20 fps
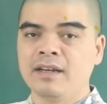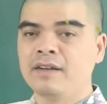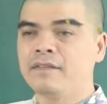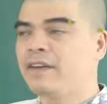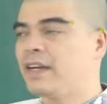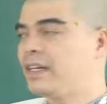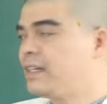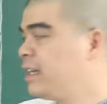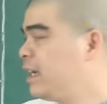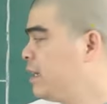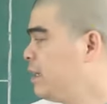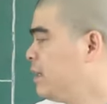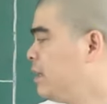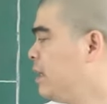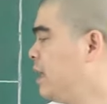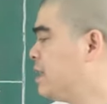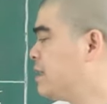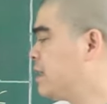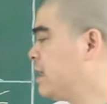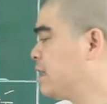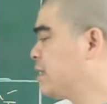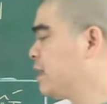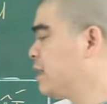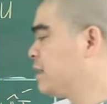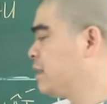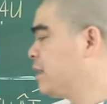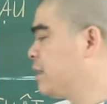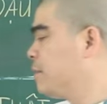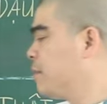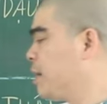Vậy nên để gia
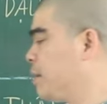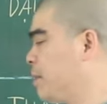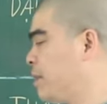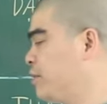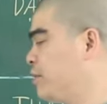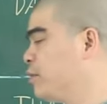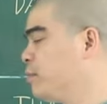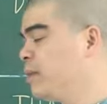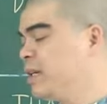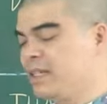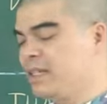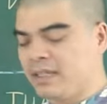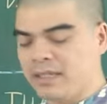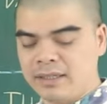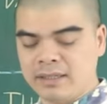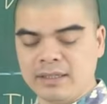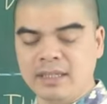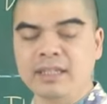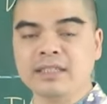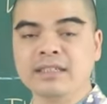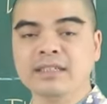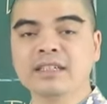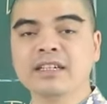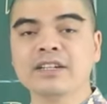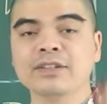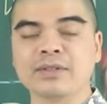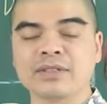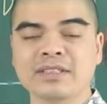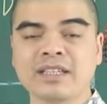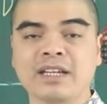tăng thêm cái may mắn cho mình ấy, thì những
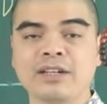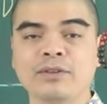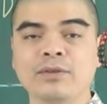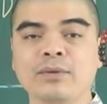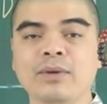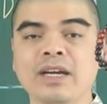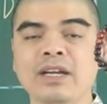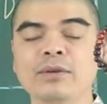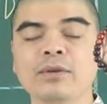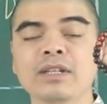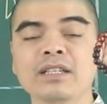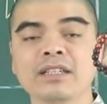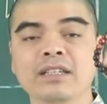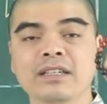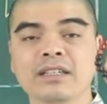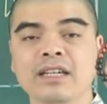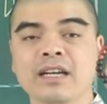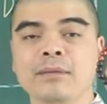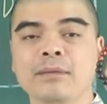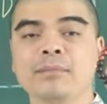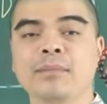người tuổi Dần cũng hãy luôn nhớ nhé,